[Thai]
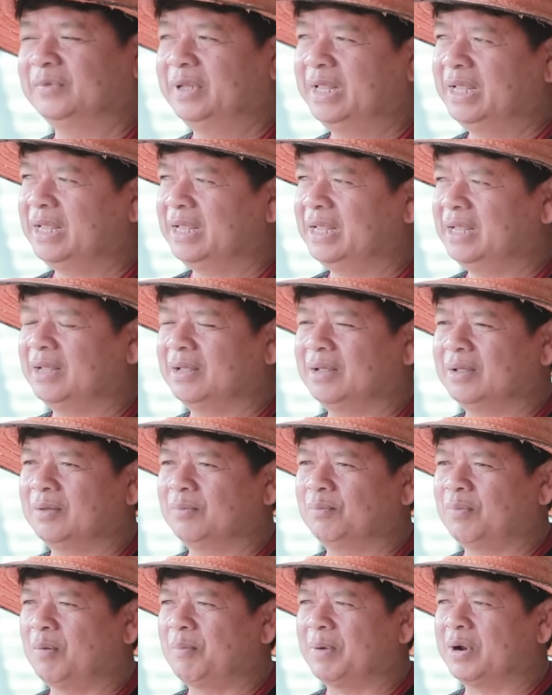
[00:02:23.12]
นี่
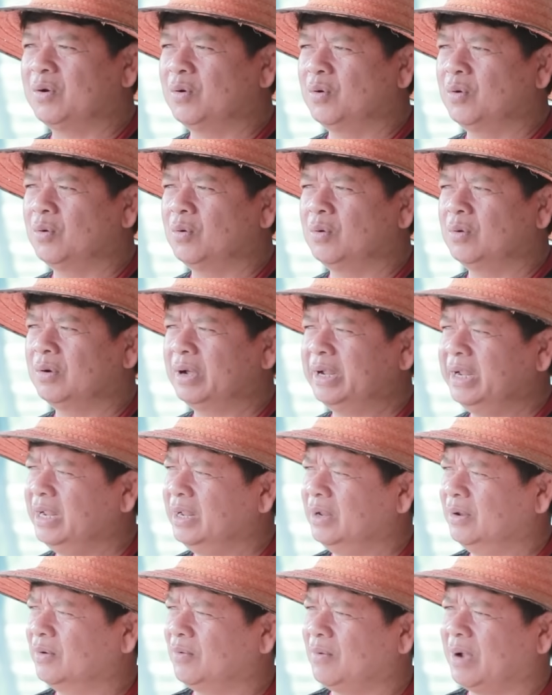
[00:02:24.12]
พอมาดู
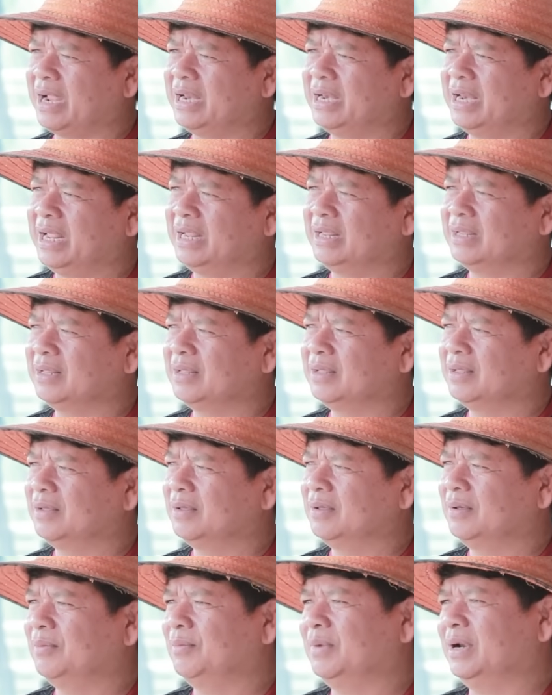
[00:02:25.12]
ควายเล็ก
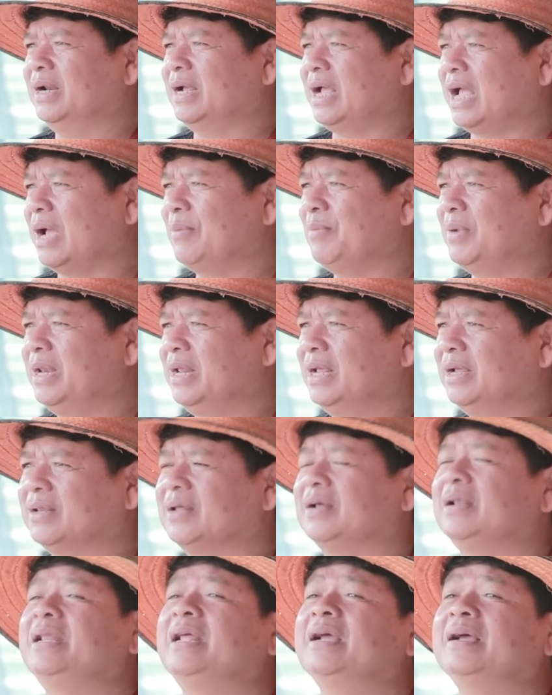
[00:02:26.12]
มันขาไม่นี่
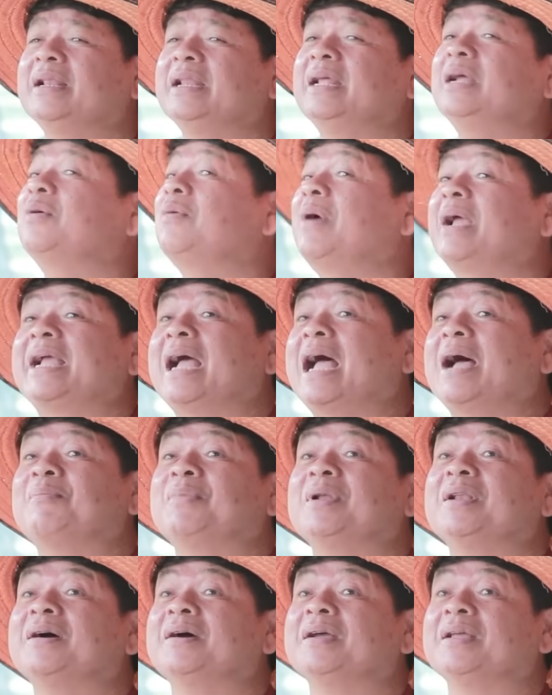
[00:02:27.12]
เธอเลี้ยงก็เลี้ยงควายงาม
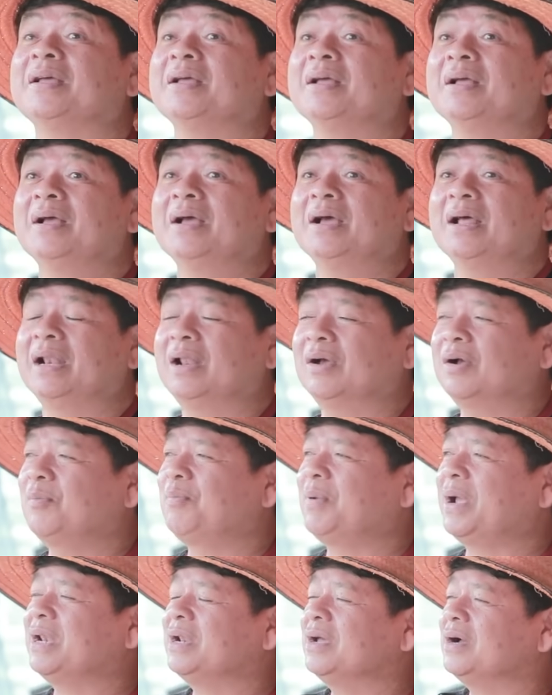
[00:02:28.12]
ไปเลยแล้วก็พ
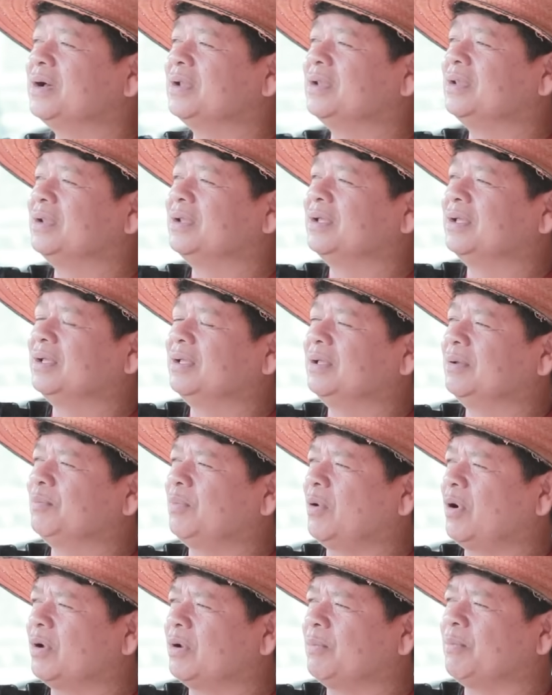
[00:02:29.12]
อไป
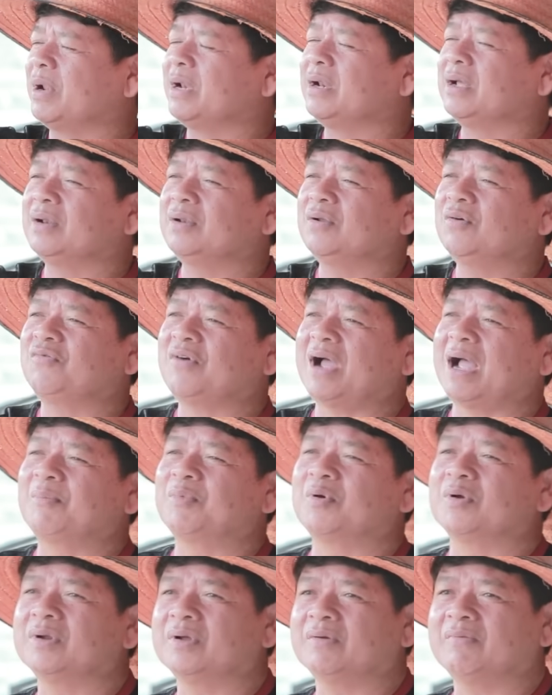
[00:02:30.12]
เดินดูฟาร์ม
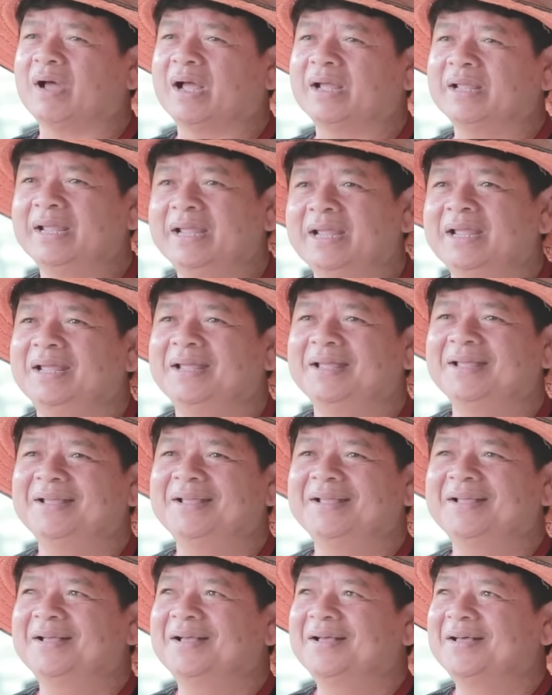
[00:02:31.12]
คนอื่นว่า
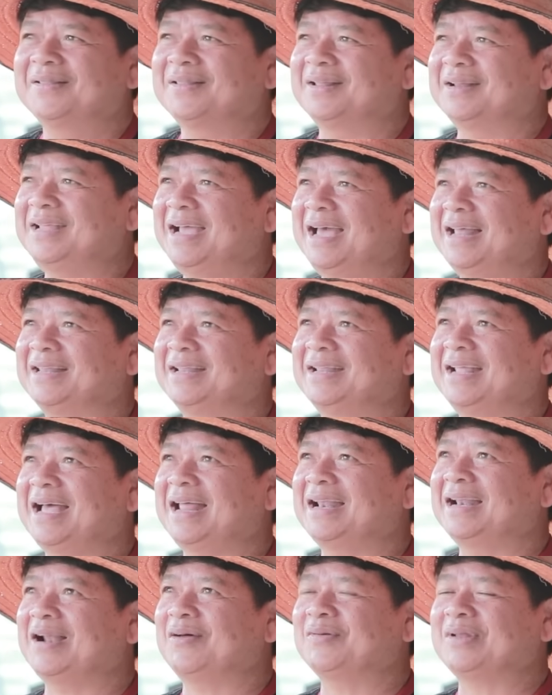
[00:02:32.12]
สัญชาตญา
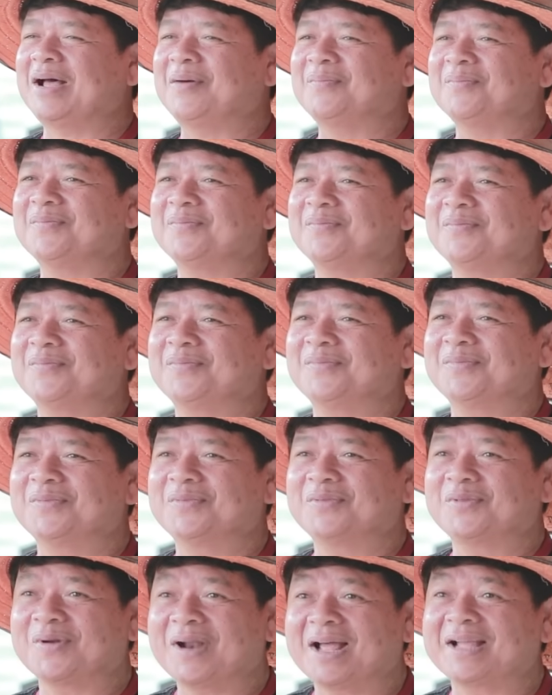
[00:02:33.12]
ณเรา
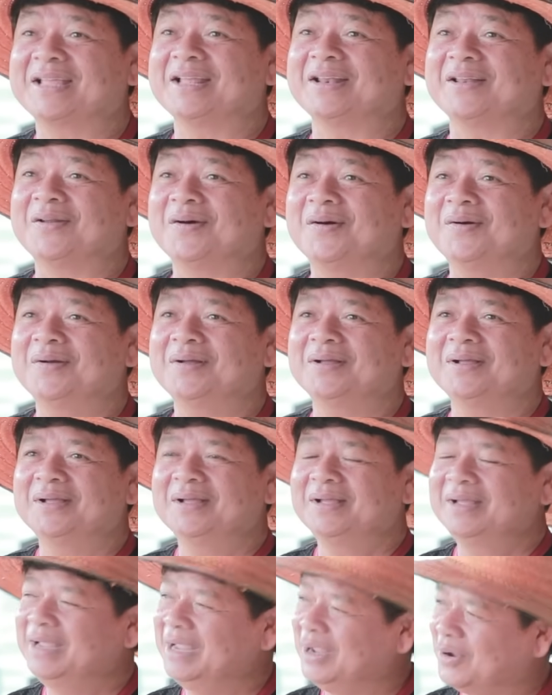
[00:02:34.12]
ทำธุรกิจเนาะ
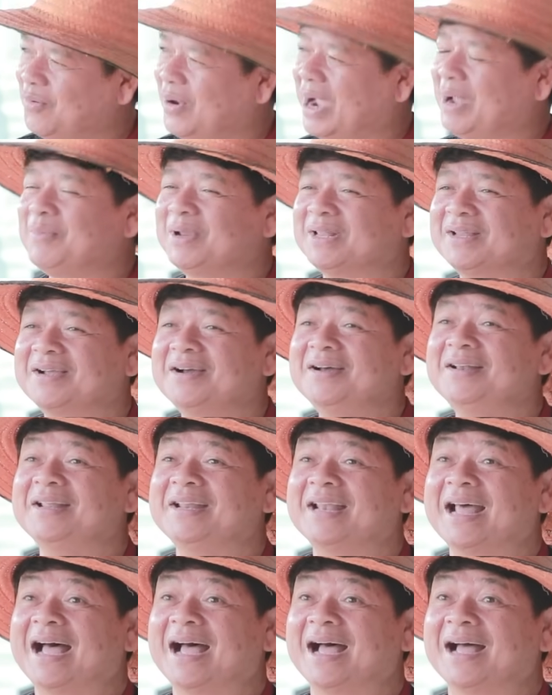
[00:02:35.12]
ควายมันจะขึ้น
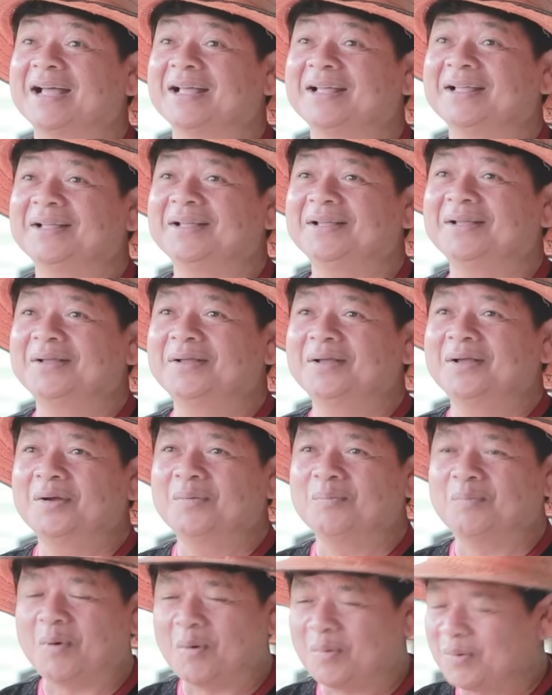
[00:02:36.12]
นี่นา
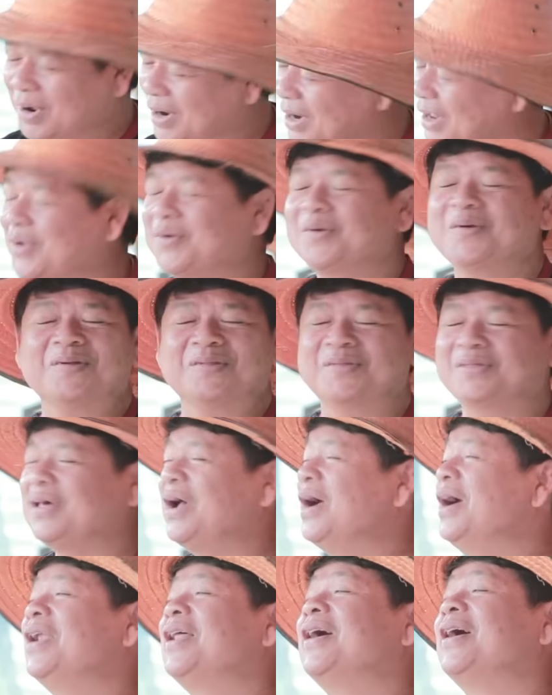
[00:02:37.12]
ผมก็เลย
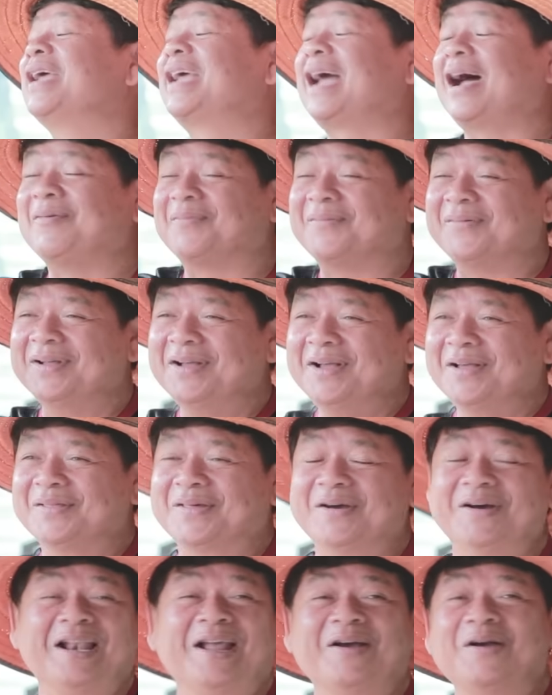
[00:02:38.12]
ซื้อเลยครับ
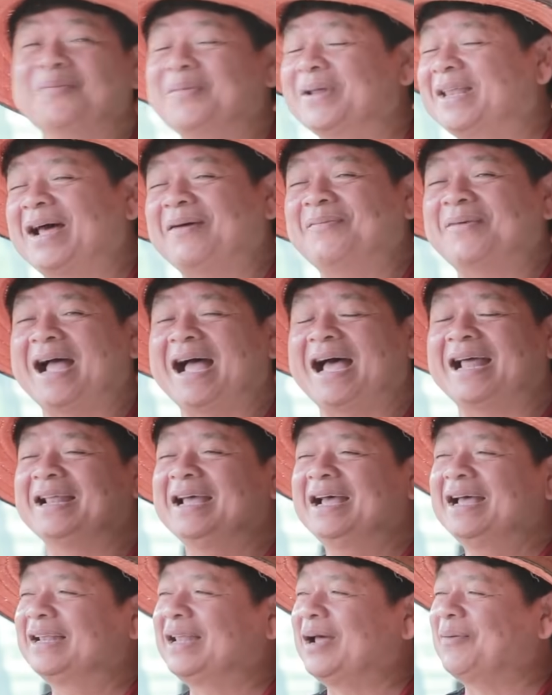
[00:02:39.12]
ซื้อแล้วก็ไปทำงาน
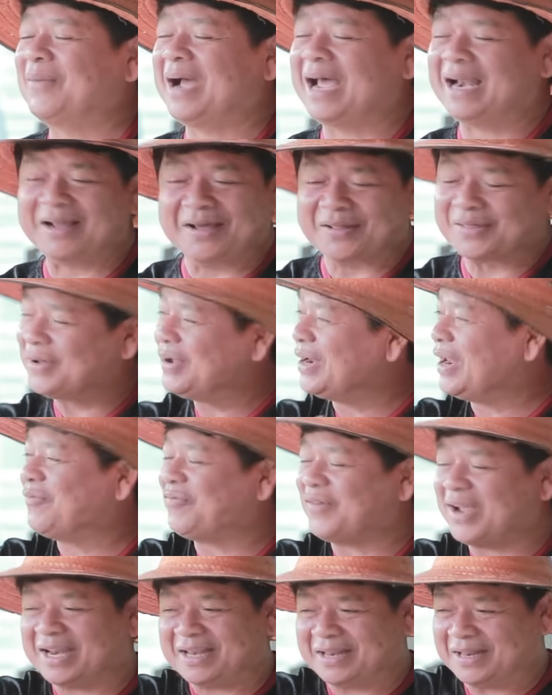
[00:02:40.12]
แล้วก็ซื้อใน
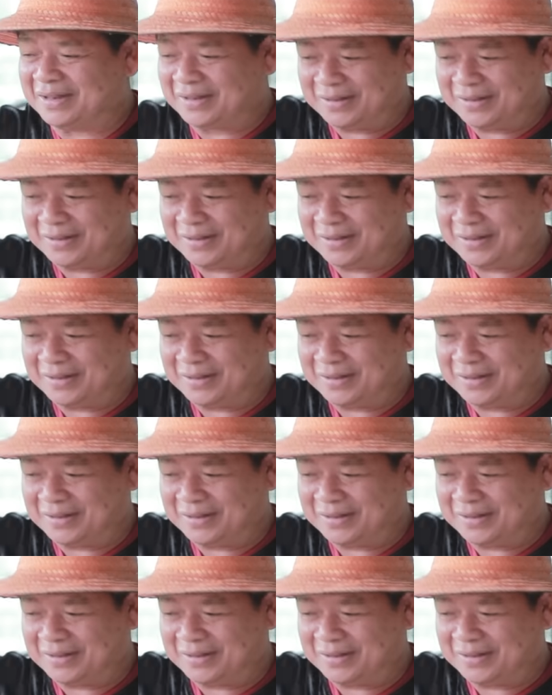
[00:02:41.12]
เฟซ